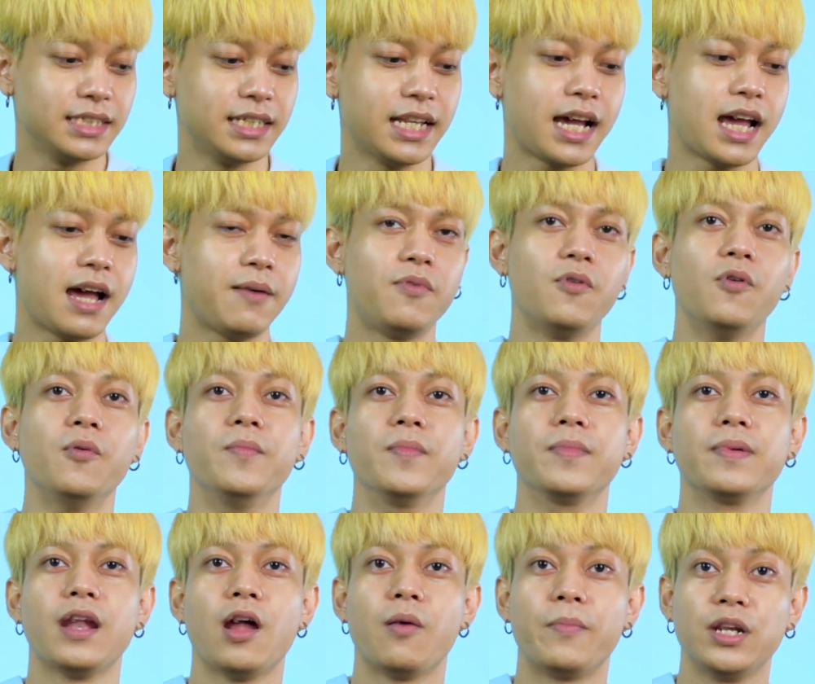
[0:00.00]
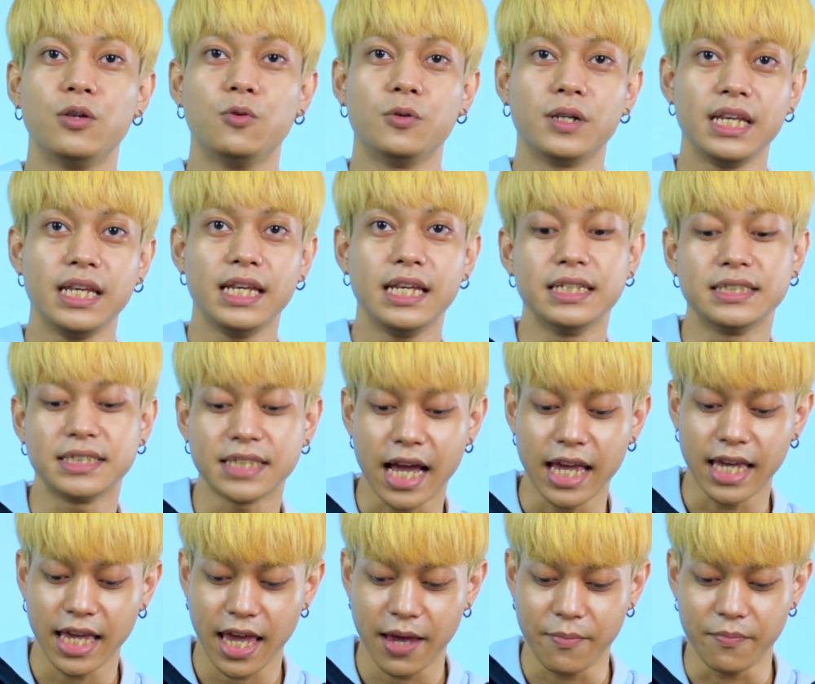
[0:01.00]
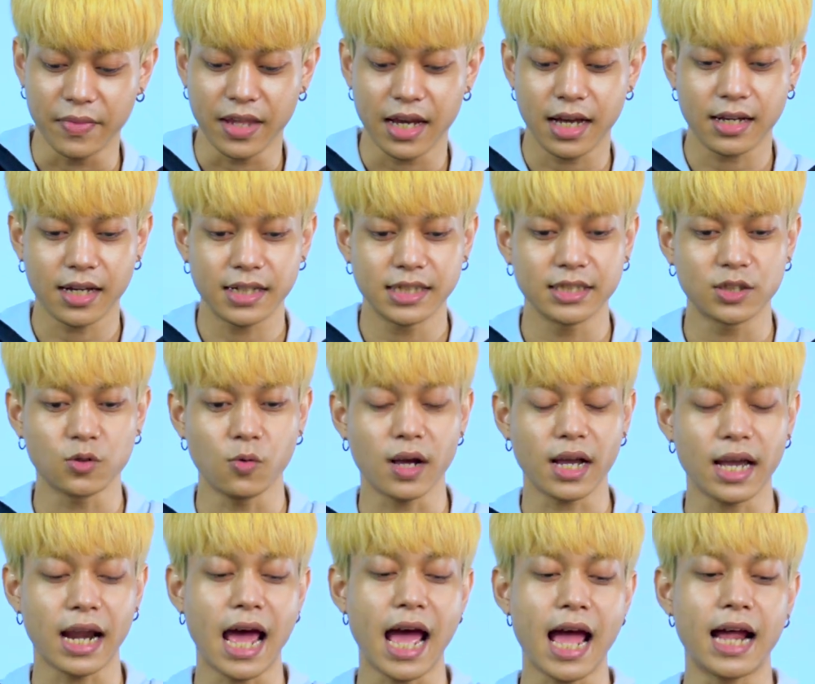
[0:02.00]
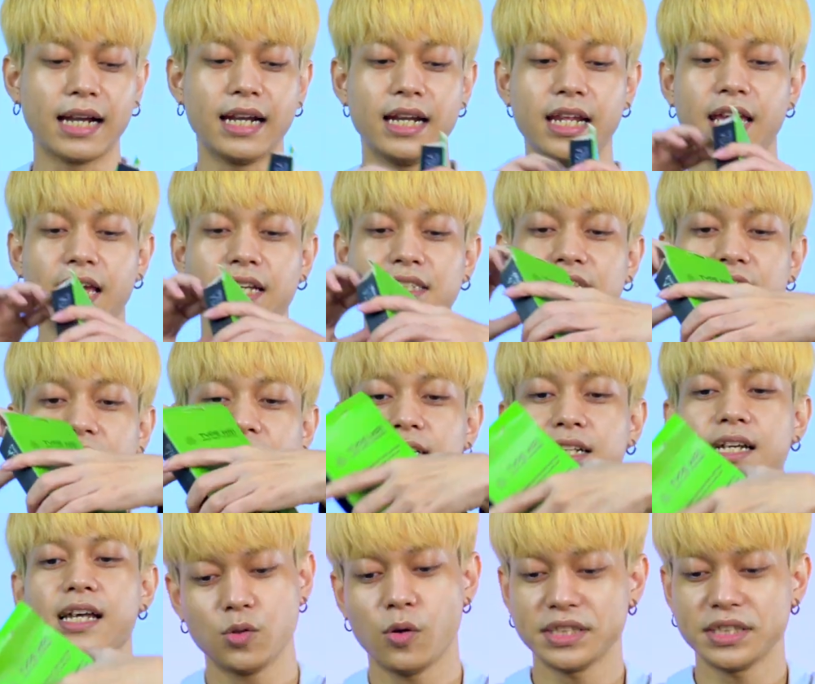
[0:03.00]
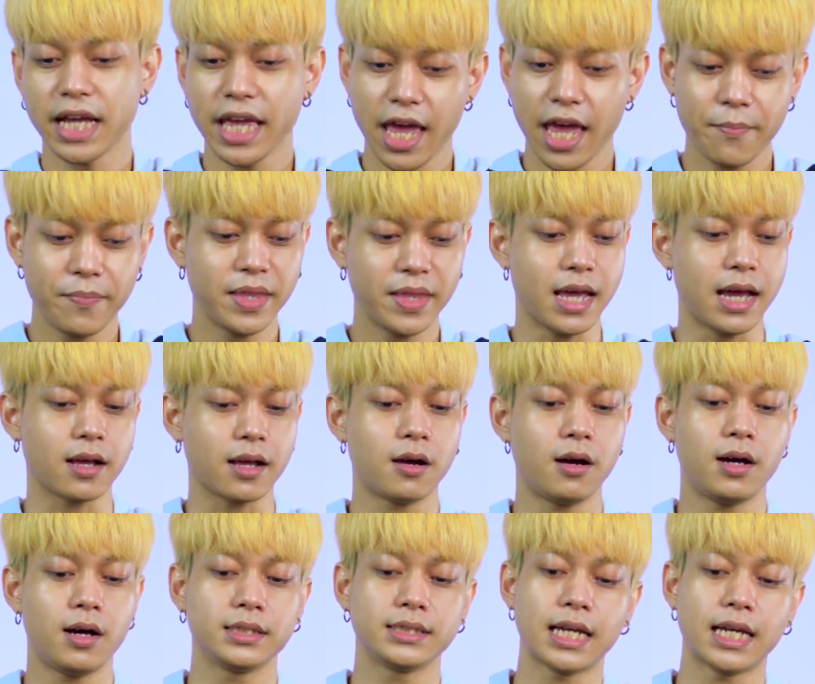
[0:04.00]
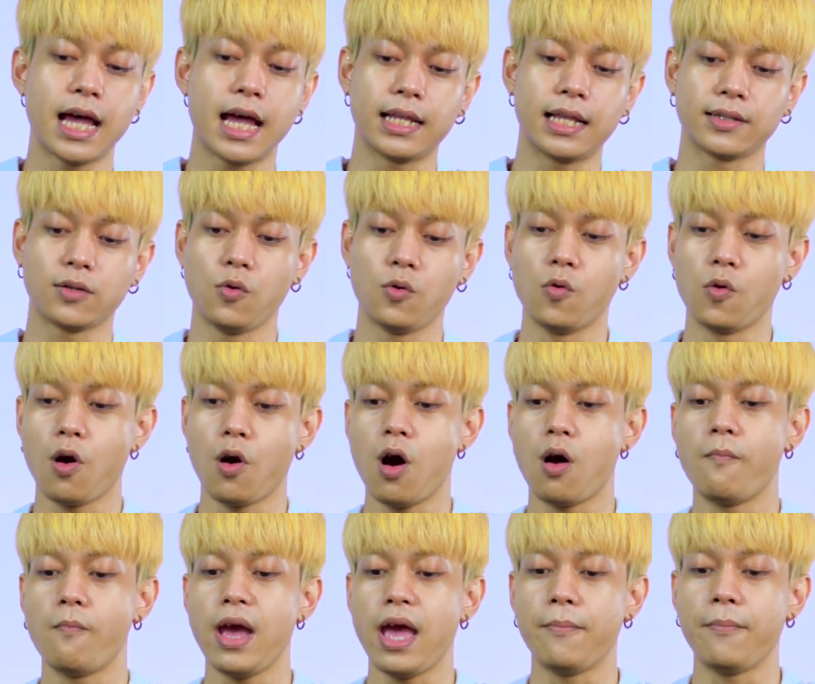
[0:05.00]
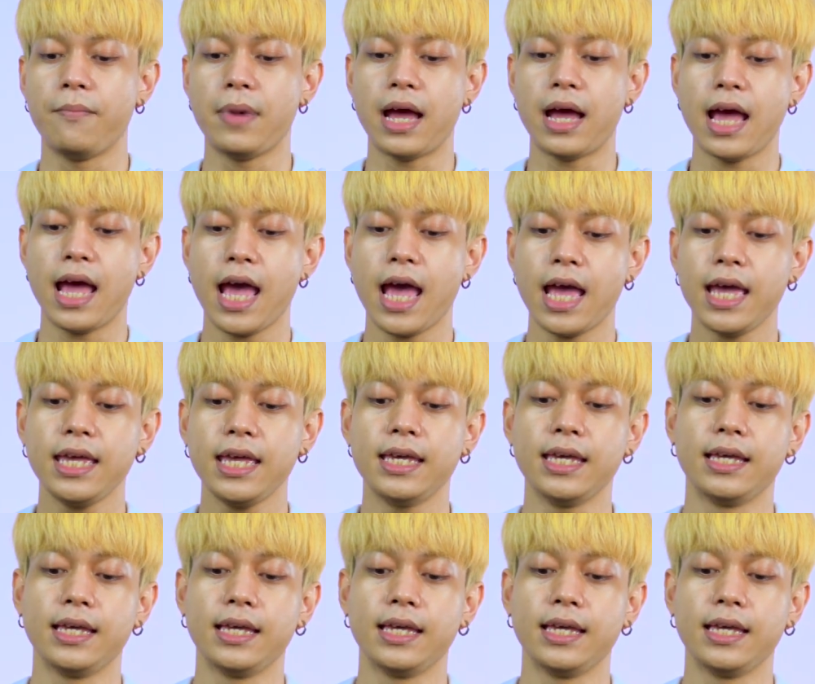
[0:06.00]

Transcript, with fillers: นะครับผมเราไปดูที่ไซส์ M นะฮะก็คือตัวกลางนั่นเองซึ่งตัวไซส์ M เนี่ยก็จะถูกออกแบบมาให้